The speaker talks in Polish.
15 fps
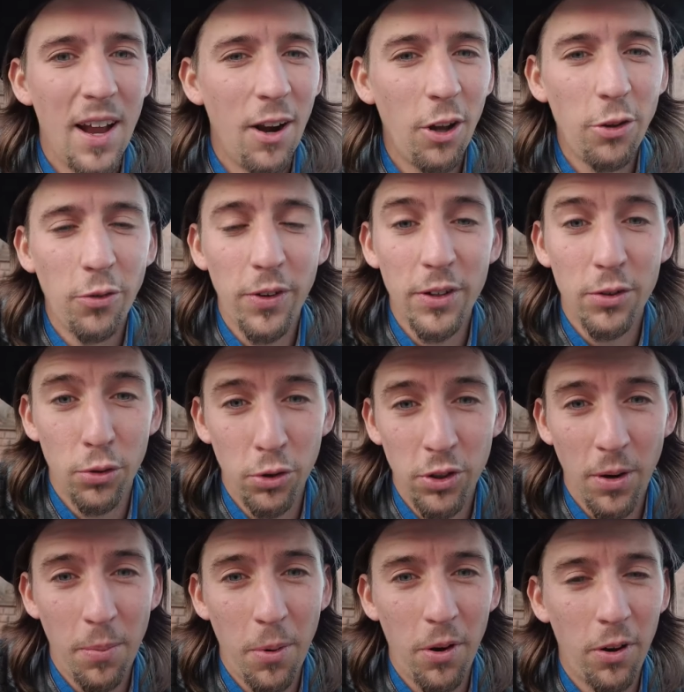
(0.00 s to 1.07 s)
Lotów jest
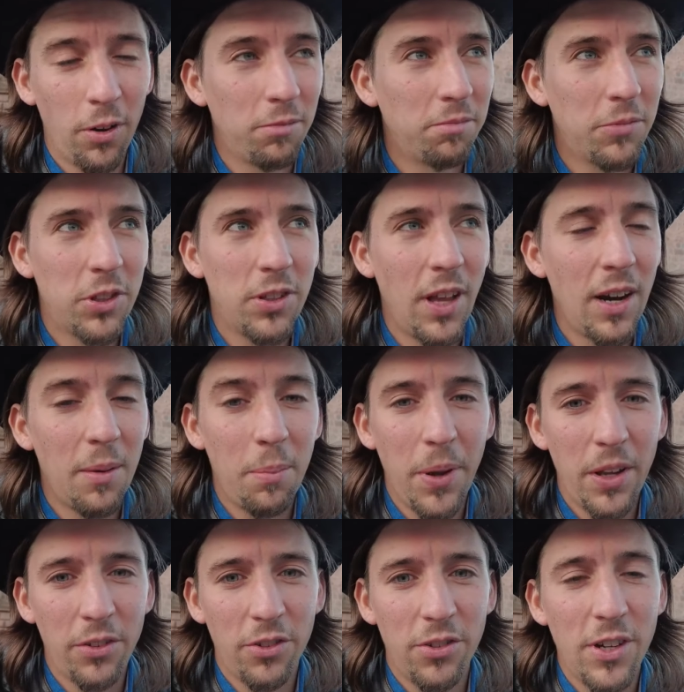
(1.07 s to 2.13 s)
dużo, bo
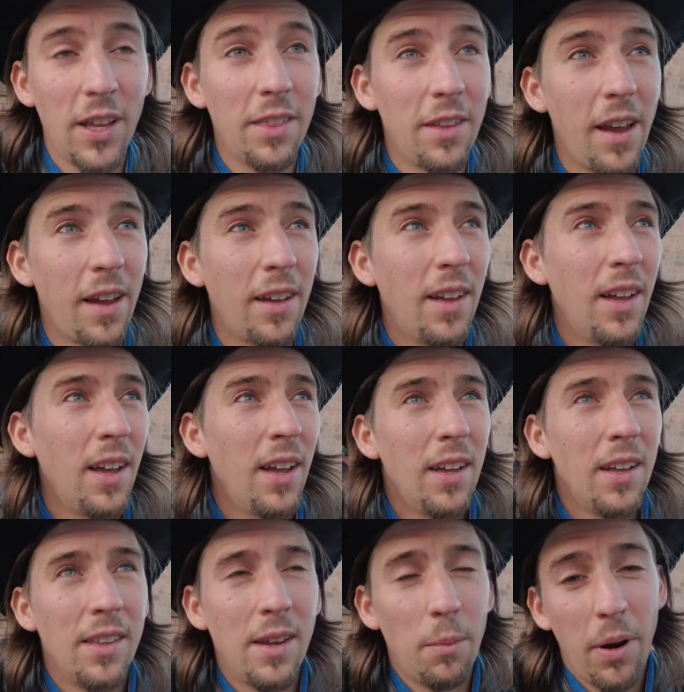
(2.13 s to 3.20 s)
4-5 dziennie
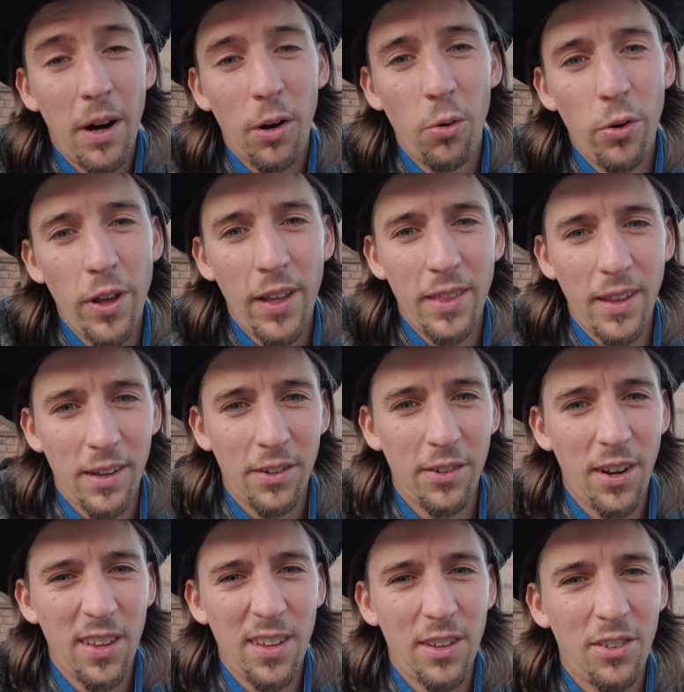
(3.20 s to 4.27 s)
nie brakuje,
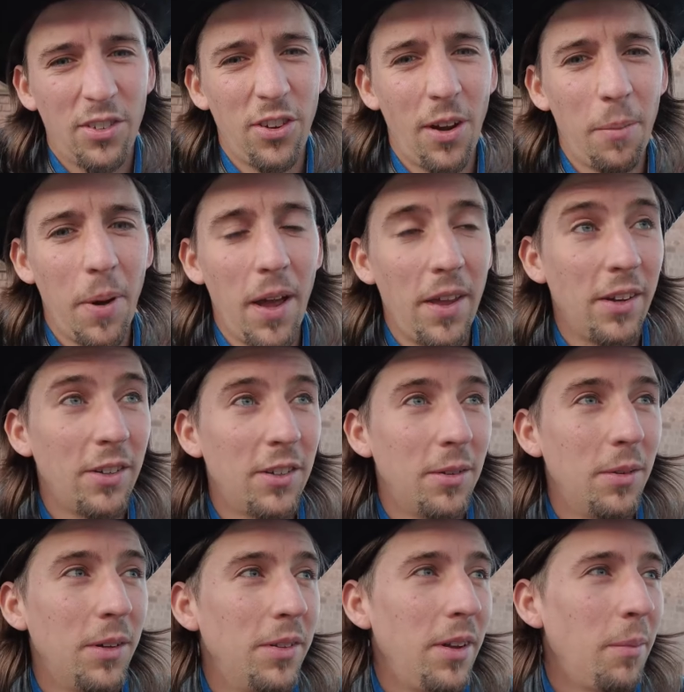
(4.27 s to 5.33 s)
także nie trzeba,
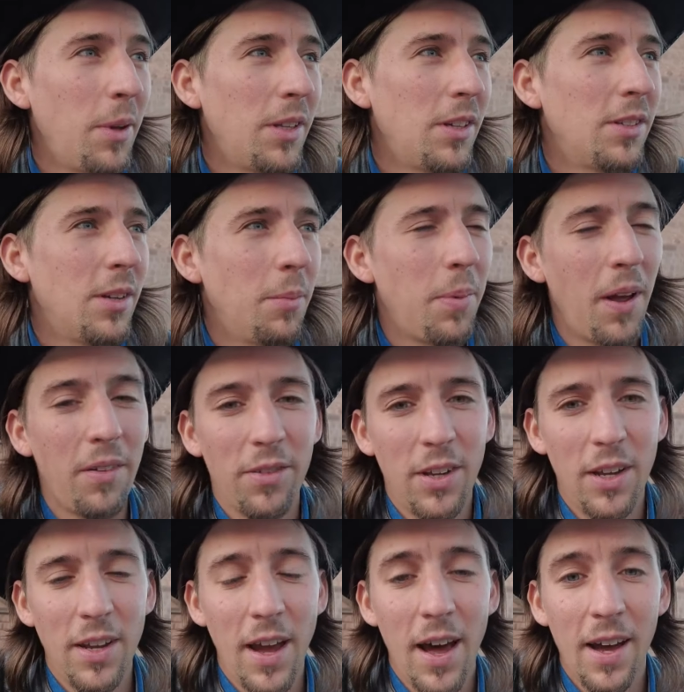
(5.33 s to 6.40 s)
jeśli nie będziecie
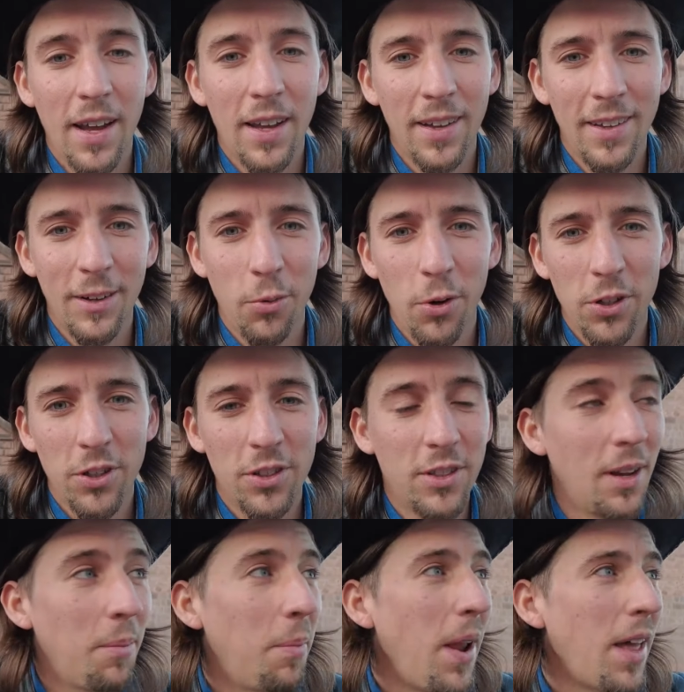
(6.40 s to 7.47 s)
pewni jak ułożyć
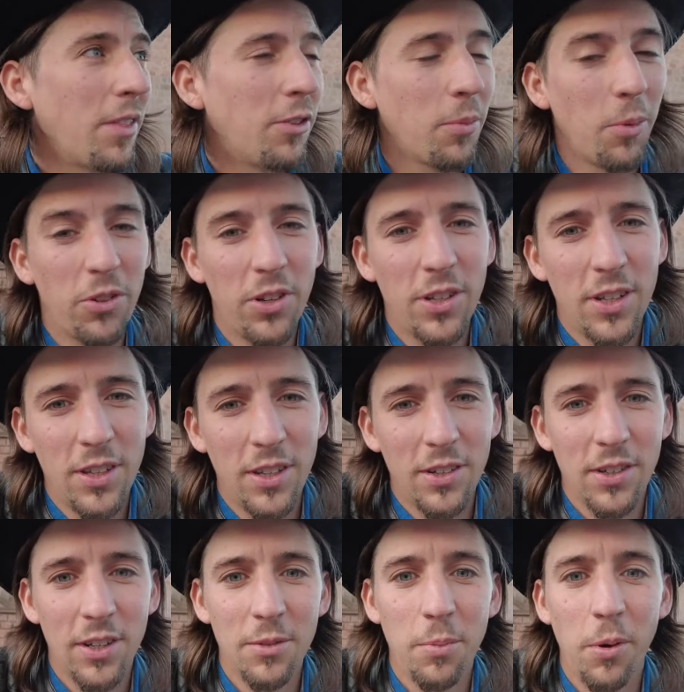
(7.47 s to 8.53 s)
sobie plan, to możecie
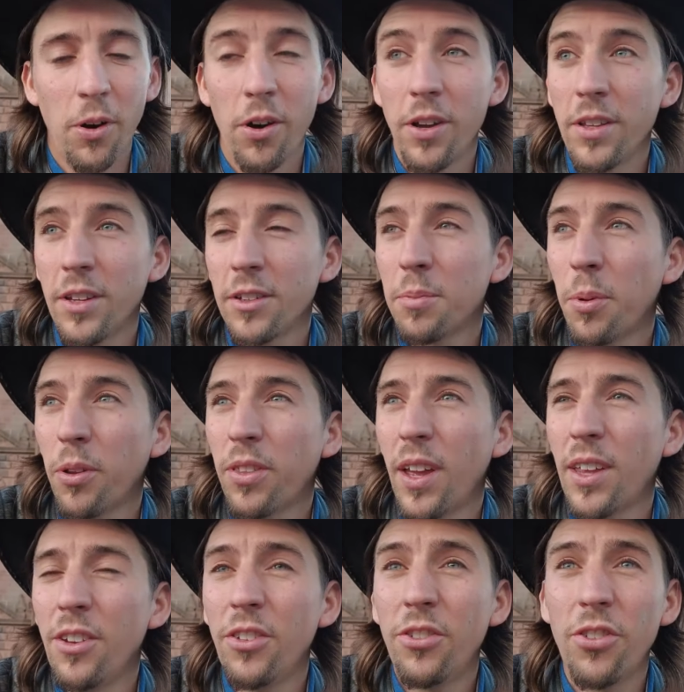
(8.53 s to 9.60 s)
też na spokojnie,
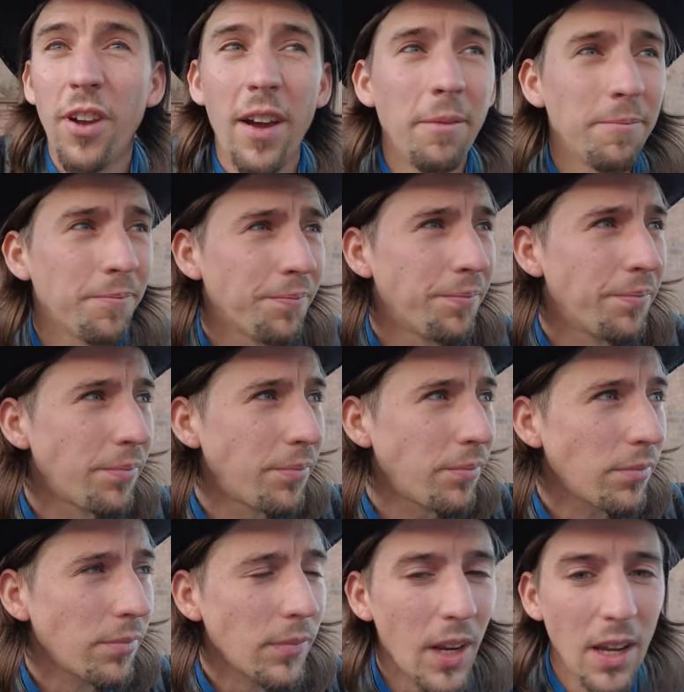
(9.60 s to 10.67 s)
spontanicznie
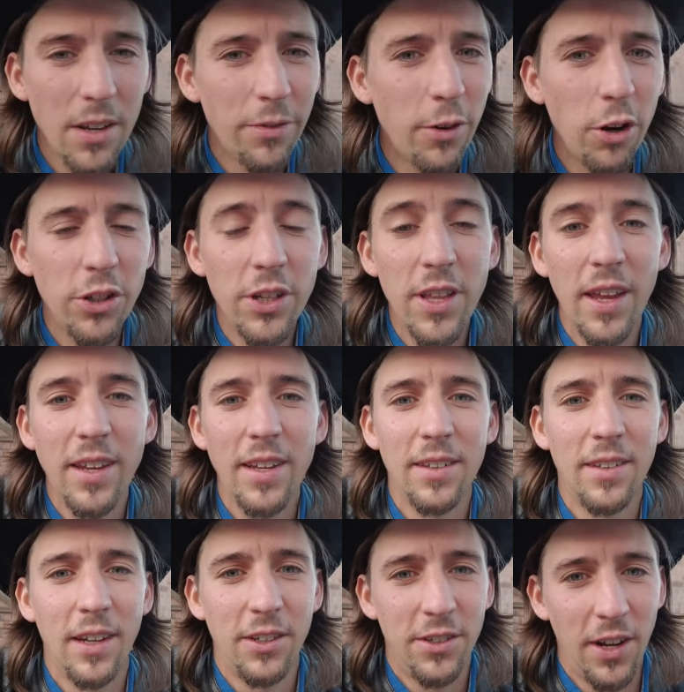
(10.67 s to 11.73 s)
i w godzinę
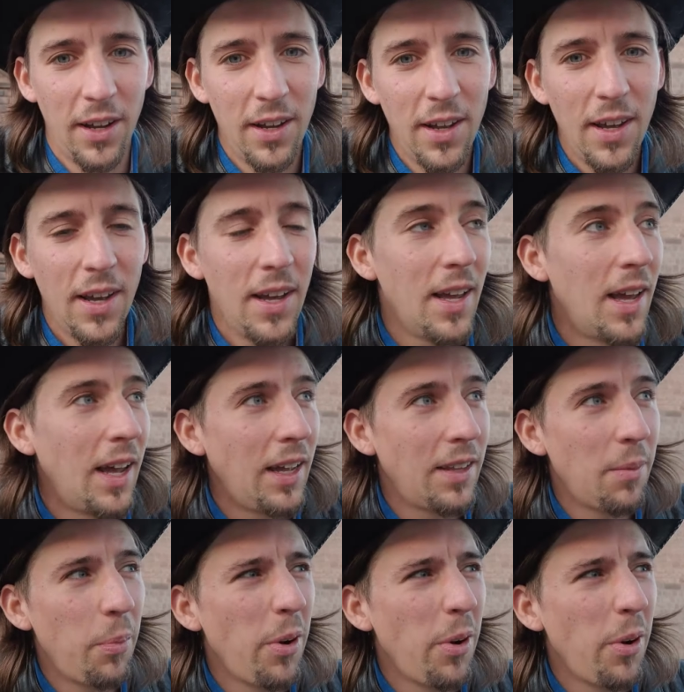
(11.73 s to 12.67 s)
jesteście. E, nie